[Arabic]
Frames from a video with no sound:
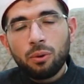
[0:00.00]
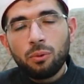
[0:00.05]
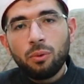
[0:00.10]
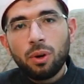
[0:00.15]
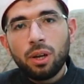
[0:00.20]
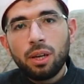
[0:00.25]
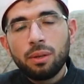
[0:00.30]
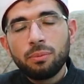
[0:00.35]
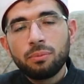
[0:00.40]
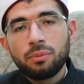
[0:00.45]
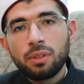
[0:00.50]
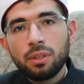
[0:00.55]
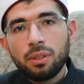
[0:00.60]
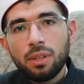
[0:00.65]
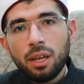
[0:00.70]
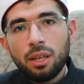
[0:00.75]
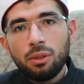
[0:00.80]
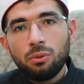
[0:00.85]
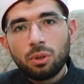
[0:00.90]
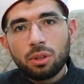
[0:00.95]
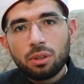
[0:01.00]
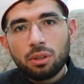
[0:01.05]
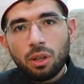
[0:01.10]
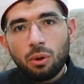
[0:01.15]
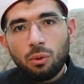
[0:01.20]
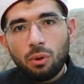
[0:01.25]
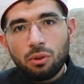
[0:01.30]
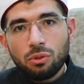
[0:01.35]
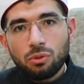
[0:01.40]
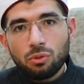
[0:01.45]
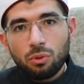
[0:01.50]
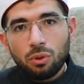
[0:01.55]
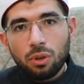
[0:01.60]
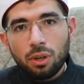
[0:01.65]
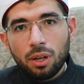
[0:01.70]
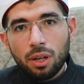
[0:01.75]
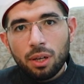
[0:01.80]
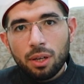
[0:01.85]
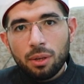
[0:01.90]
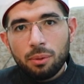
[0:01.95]
والامتداد
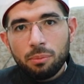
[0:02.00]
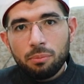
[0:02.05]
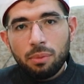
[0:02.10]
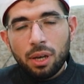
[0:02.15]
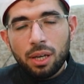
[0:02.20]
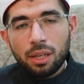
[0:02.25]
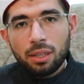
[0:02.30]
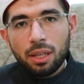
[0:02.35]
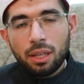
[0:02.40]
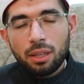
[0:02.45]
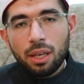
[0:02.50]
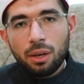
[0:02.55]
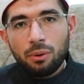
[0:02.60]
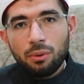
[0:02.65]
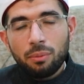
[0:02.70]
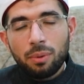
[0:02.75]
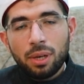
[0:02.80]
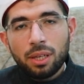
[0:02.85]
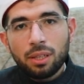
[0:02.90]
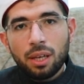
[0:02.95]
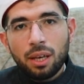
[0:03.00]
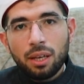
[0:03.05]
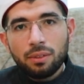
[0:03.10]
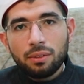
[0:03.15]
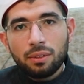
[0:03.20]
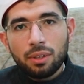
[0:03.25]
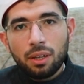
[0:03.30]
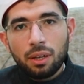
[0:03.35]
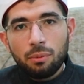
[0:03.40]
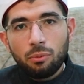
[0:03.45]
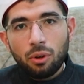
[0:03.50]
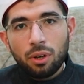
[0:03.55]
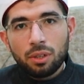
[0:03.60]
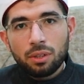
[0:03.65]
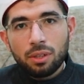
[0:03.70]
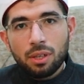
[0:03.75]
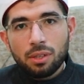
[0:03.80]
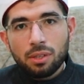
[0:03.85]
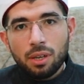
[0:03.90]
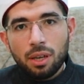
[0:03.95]
والتواصل بيننا وبين هذه
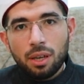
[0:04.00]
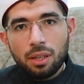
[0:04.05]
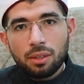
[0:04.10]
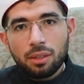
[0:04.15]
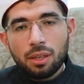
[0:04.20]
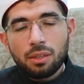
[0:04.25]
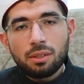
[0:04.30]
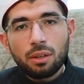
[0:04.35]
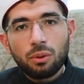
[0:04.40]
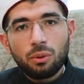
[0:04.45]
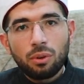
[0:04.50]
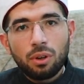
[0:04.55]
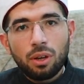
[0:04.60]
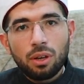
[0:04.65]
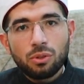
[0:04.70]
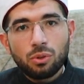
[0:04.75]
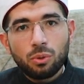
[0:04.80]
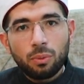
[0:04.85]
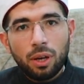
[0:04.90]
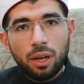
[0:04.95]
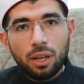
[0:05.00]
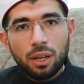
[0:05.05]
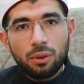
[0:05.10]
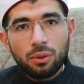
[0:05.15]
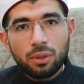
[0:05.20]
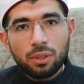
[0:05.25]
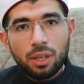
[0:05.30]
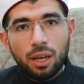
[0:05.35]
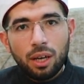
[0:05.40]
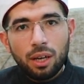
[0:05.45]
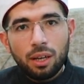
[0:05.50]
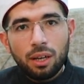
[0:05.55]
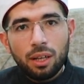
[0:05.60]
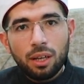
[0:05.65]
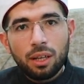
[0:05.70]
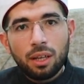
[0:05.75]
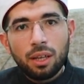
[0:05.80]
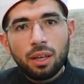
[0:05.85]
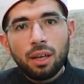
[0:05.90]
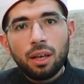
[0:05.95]
المقدسات نسأل الله سبحانه وتعالى